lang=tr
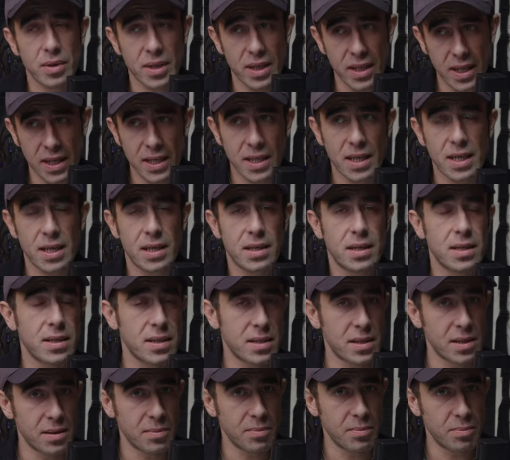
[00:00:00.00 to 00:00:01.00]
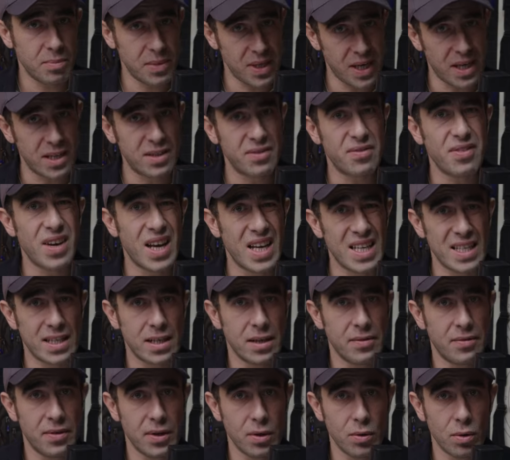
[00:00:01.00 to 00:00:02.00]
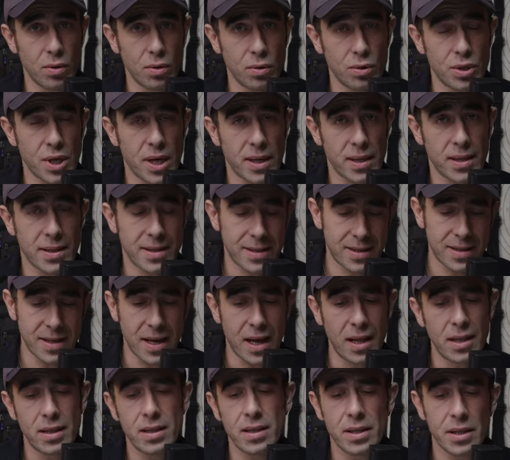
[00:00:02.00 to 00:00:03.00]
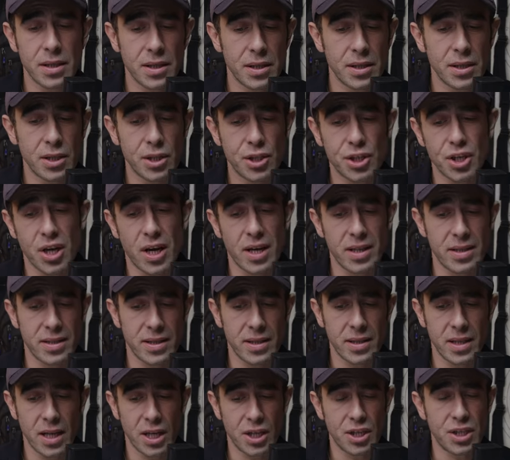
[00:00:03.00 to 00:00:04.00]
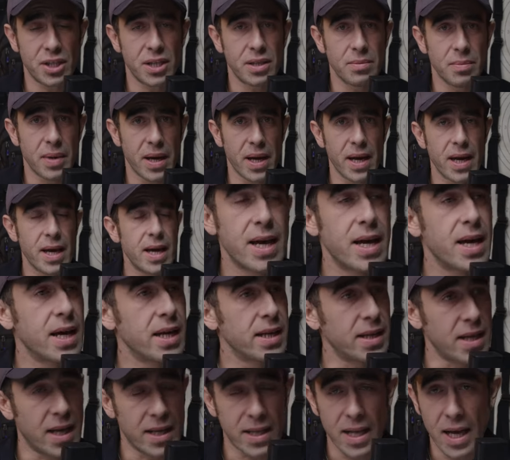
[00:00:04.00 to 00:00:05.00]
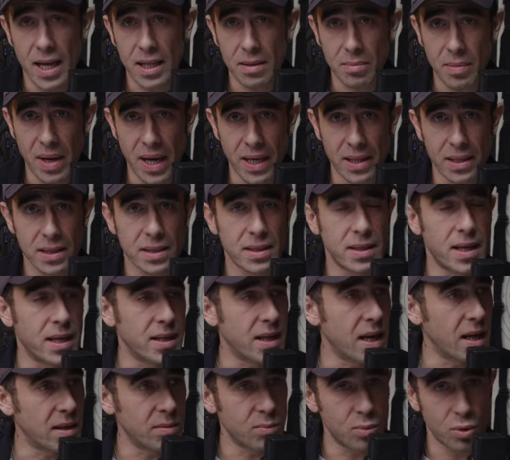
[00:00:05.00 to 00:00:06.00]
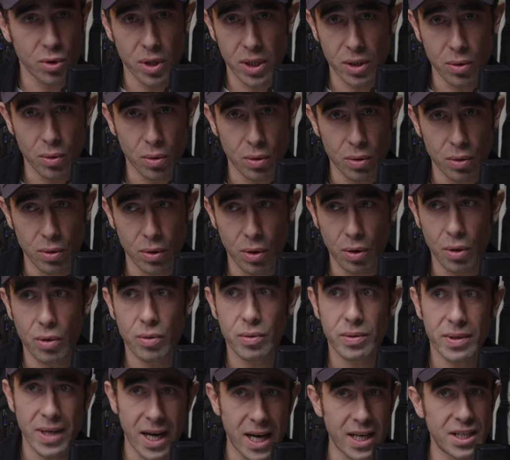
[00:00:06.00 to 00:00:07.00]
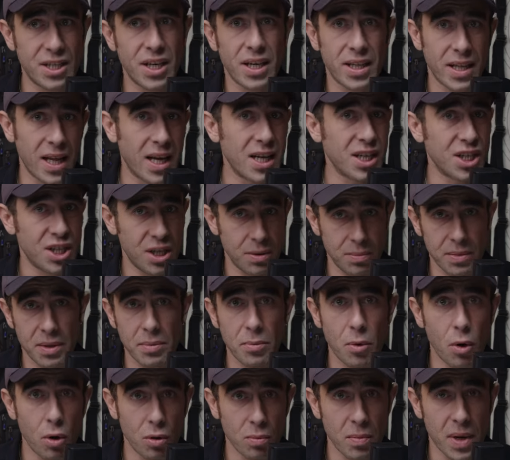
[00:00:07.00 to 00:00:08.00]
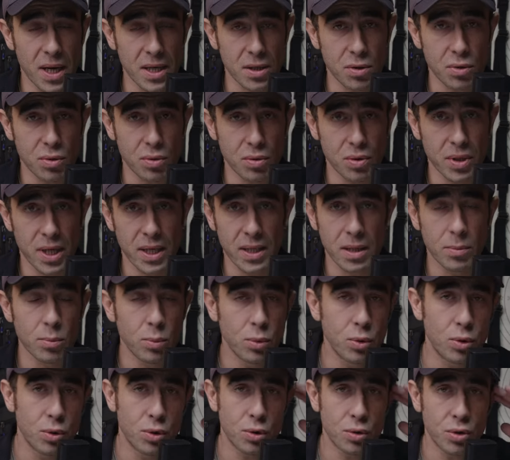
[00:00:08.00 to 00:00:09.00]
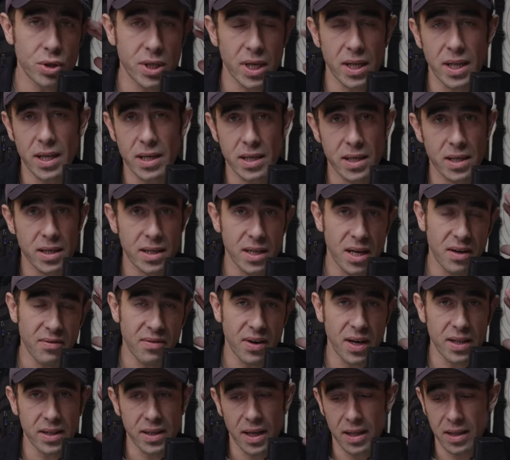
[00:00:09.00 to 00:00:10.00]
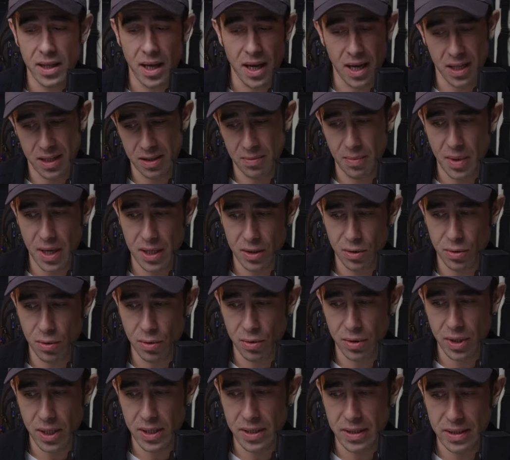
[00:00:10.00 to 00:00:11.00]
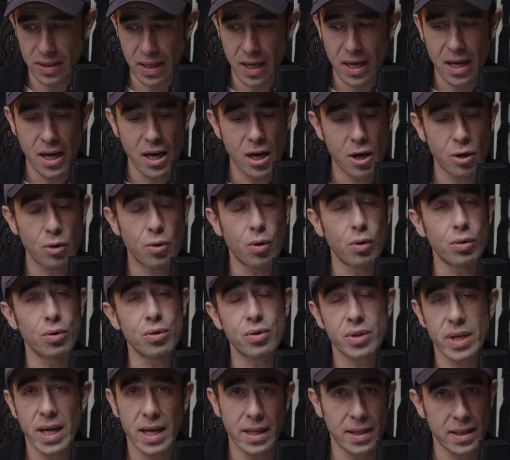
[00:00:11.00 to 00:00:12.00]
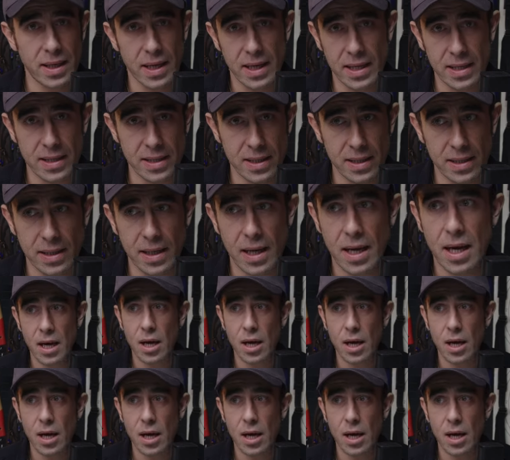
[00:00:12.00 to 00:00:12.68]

İlk kısım biraz felsefi olacak. Saldırıyı şahsileştirme. Neden ben? Neden burada oluyor? Gerçekten şimdi mi olmak zorundaydı? Bu düşünceleri kafandan atmak zorundasın. Konu sen değilsin.